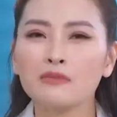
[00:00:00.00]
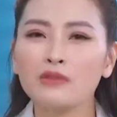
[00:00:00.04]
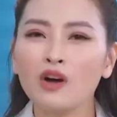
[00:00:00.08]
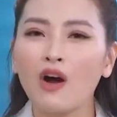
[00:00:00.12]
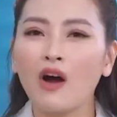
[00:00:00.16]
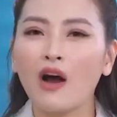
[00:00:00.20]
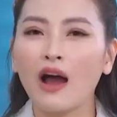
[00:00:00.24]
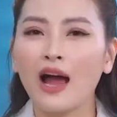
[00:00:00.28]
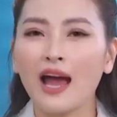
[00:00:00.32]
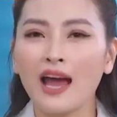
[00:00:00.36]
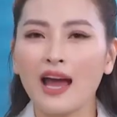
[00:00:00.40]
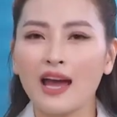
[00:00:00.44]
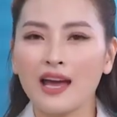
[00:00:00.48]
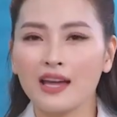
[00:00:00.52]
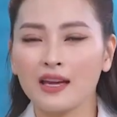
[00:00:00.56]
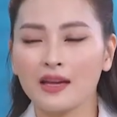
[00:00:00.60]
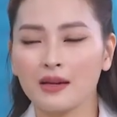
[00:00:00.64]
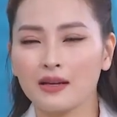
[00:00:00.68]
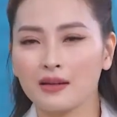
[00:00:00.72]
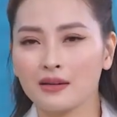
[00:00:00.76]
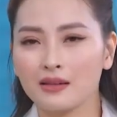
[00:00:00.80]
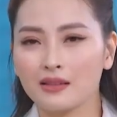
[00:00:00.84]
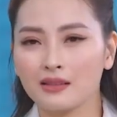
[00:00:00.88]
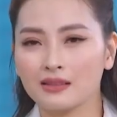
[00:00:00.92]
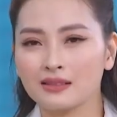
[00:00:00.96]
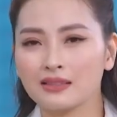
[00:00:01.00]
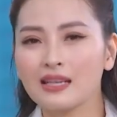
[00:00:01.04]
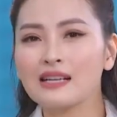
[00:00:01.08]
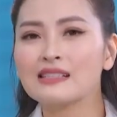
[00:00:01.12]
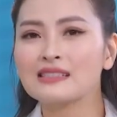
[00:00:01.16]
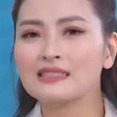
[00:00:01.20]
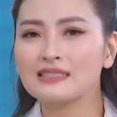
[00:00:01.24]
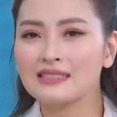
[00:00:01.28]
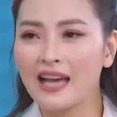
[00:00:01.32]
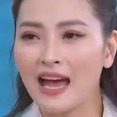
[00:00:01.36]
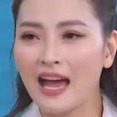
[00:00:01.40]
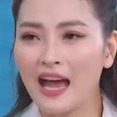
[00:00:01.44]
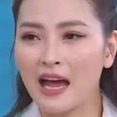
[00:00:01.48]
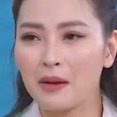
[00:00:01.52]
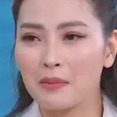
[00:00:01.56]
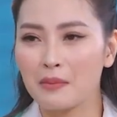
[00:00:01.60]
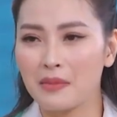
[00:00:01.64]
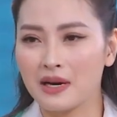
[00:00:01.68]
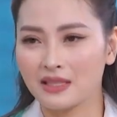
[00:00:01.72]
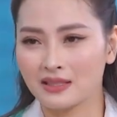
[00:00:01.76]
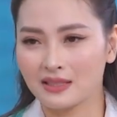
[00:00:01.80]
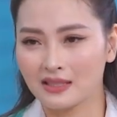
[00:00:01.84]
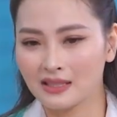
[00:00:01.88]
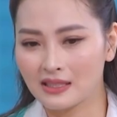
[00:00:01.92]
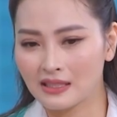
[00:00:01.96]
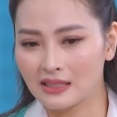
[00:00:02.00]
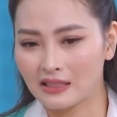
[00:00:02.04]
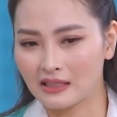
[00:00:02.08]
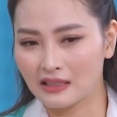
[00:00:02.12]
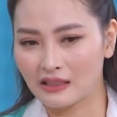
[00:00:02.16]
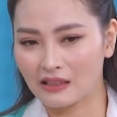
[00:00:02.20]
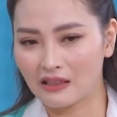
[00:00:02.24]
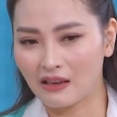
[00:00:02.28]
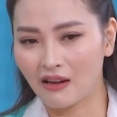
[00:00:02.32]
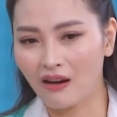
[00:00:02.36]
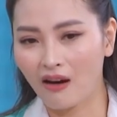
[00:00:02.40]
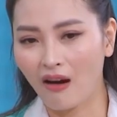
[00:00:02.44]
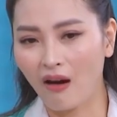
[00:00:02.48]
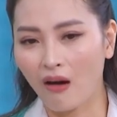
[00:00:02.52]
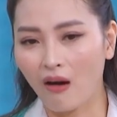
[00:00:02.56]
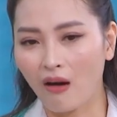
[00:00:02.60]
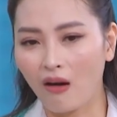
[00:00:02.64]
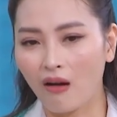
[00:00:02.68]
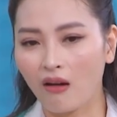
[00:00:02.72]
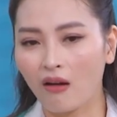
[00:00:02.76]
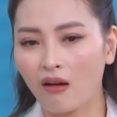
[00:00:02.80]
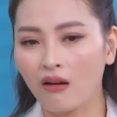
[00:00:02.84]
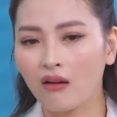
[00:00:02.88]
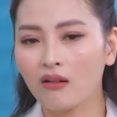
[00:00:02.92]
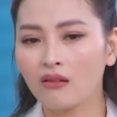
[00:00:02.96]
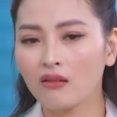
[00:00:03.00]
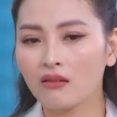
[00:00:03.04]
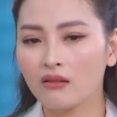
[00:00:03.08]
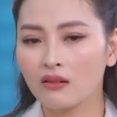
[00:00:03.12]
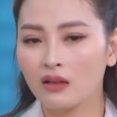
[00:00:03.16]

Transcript: có ai sinh ra mà chỉ có